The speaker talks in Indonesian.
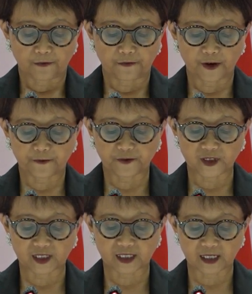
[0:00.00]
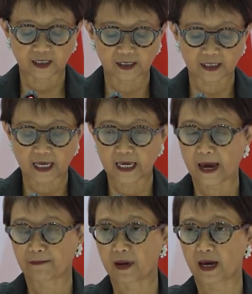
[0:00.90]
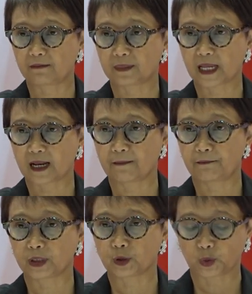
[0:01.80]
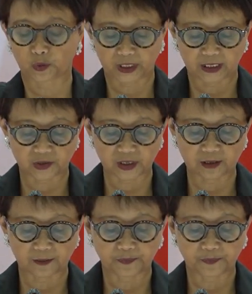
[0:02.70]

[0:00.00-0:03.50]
56 AMM dalam bentuk retreat,